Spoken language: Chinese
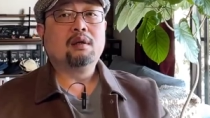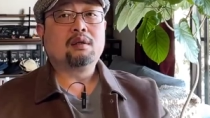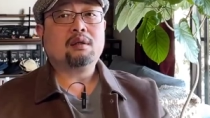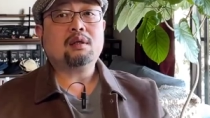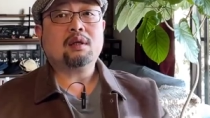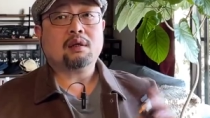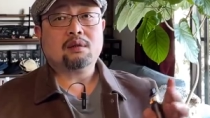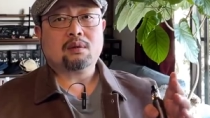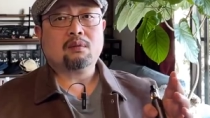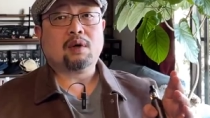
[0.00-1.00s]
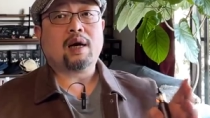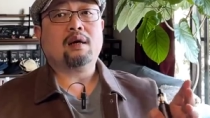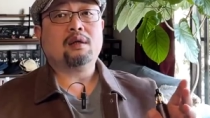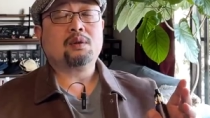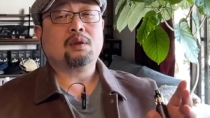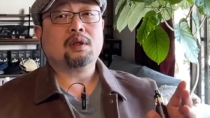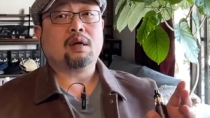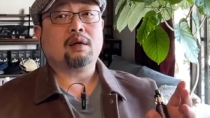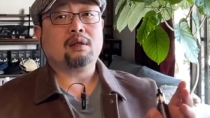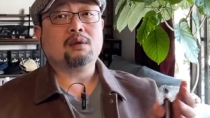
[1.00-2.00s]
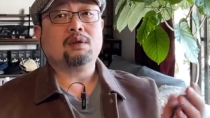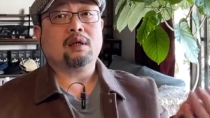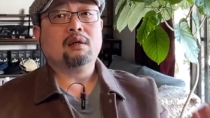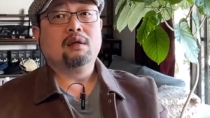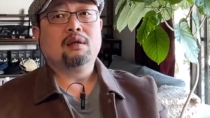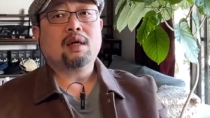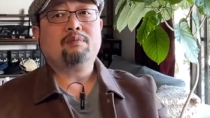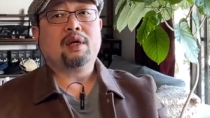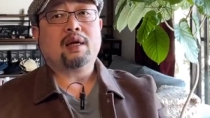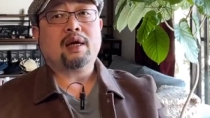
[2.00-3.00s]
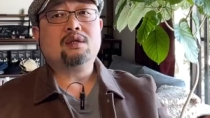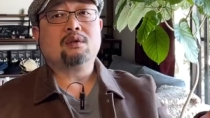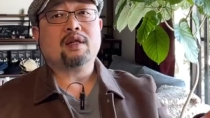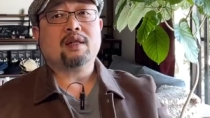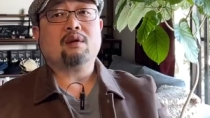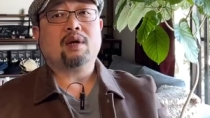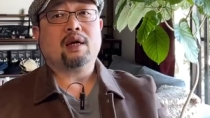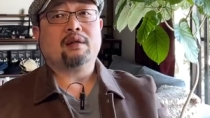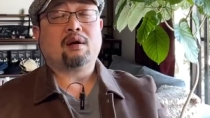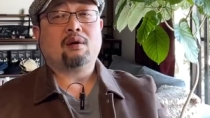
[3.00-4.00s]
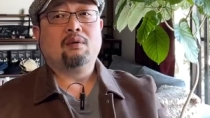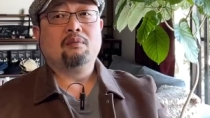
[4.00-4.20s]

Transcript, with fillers: 实际上就是我还是那说的道理，就那他本来就这仨瓜俩枣，